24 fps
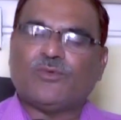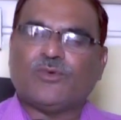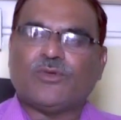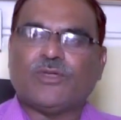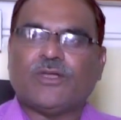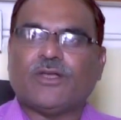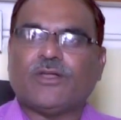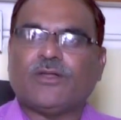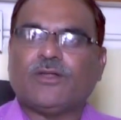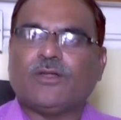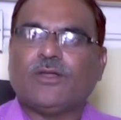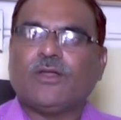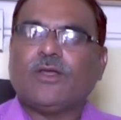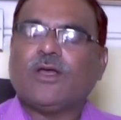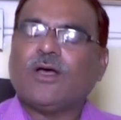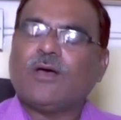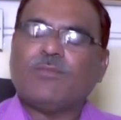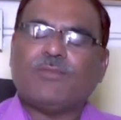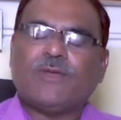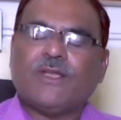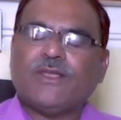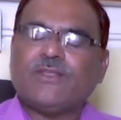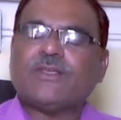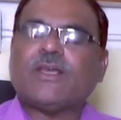ख़त्म हो गया है
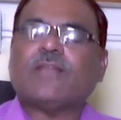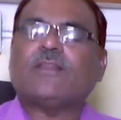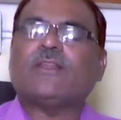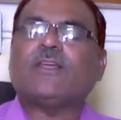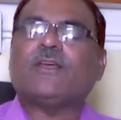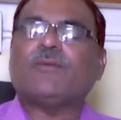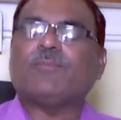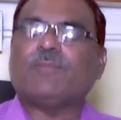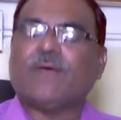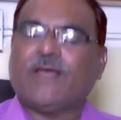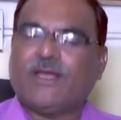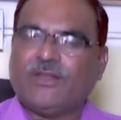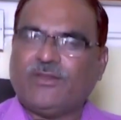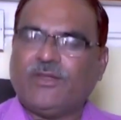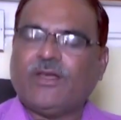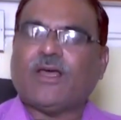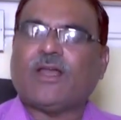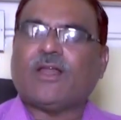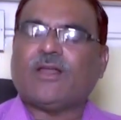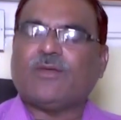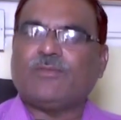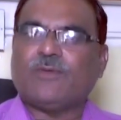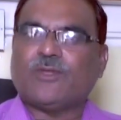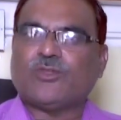हम नहीं चाहते भय
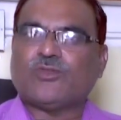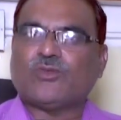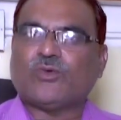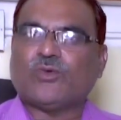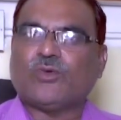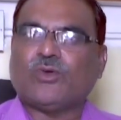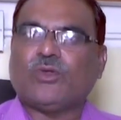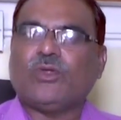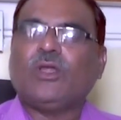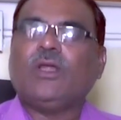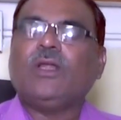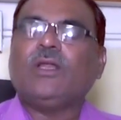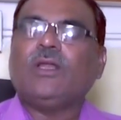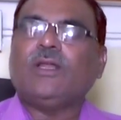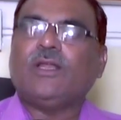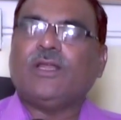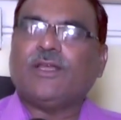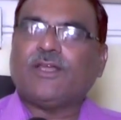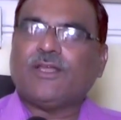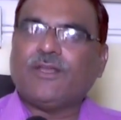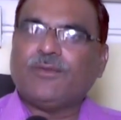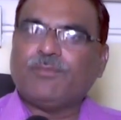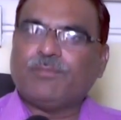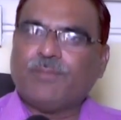दिखाना है बच्चों को
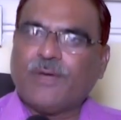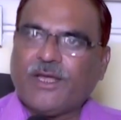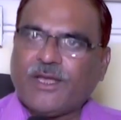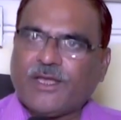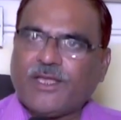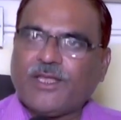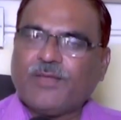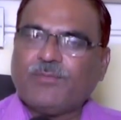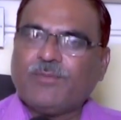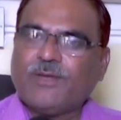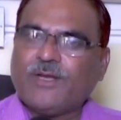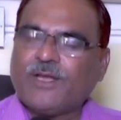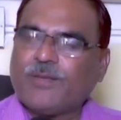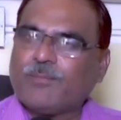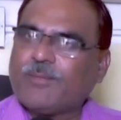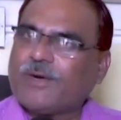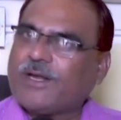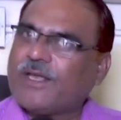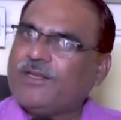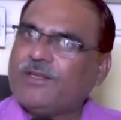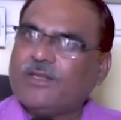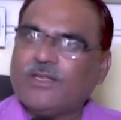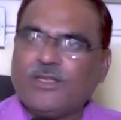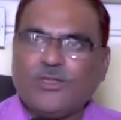लेकिन भय के बिना
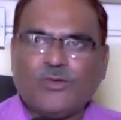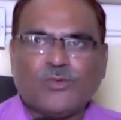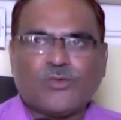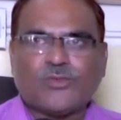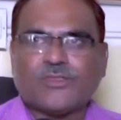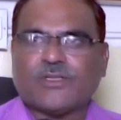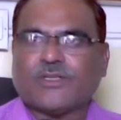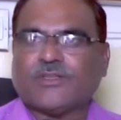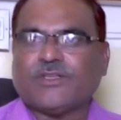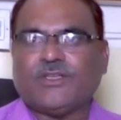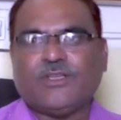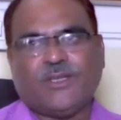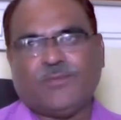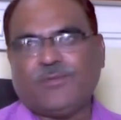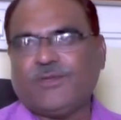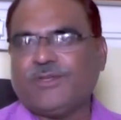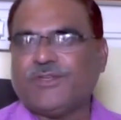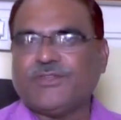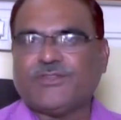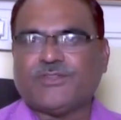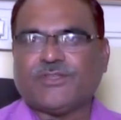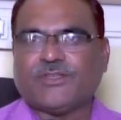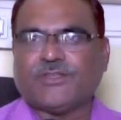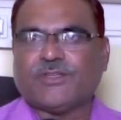पढ़ाई नहीं हो सकती
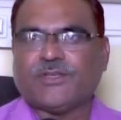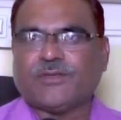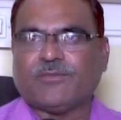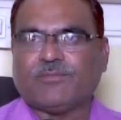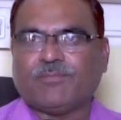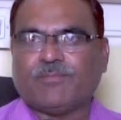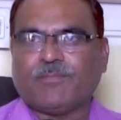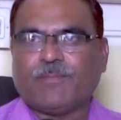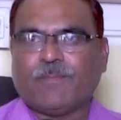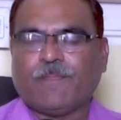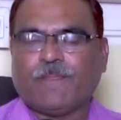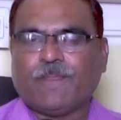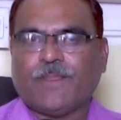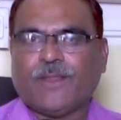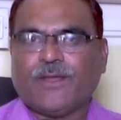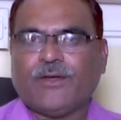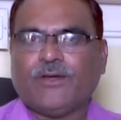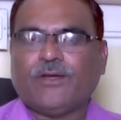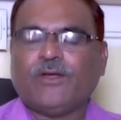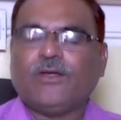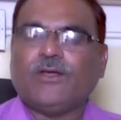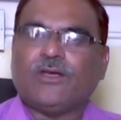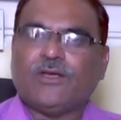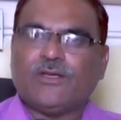ये भी निश्चित है
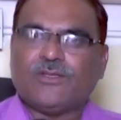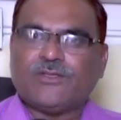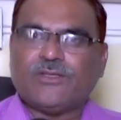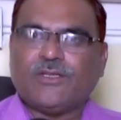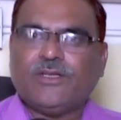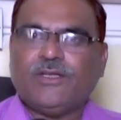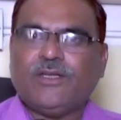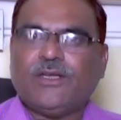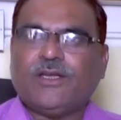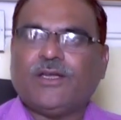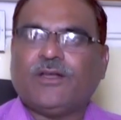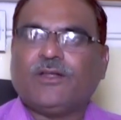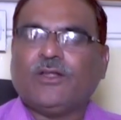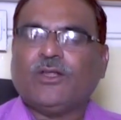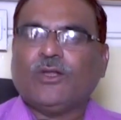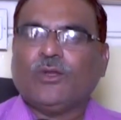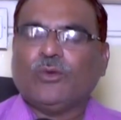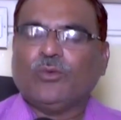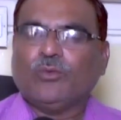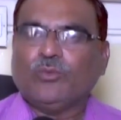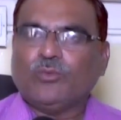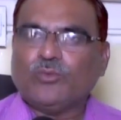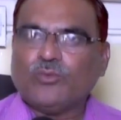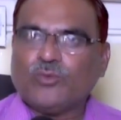इसलिए
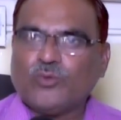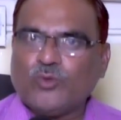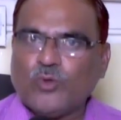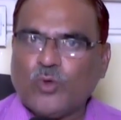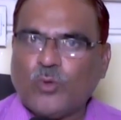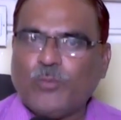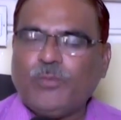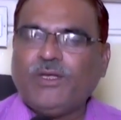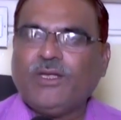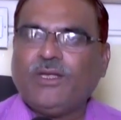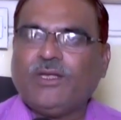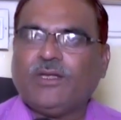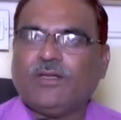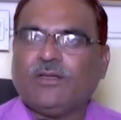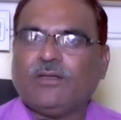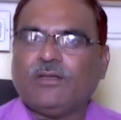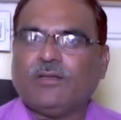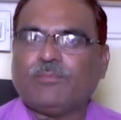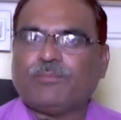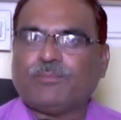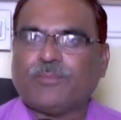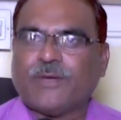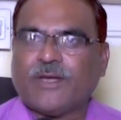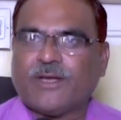जो भी
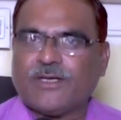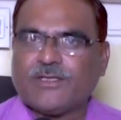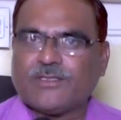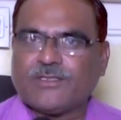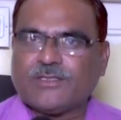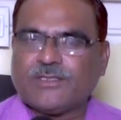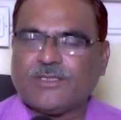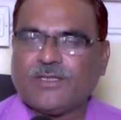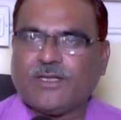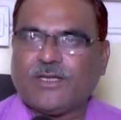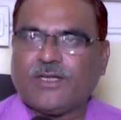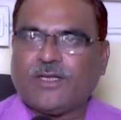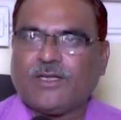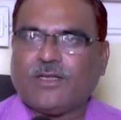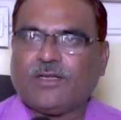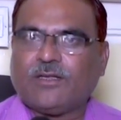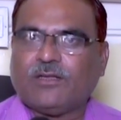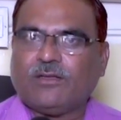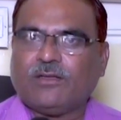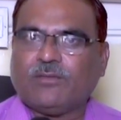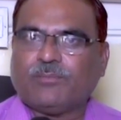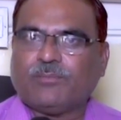पेरेंट्स ने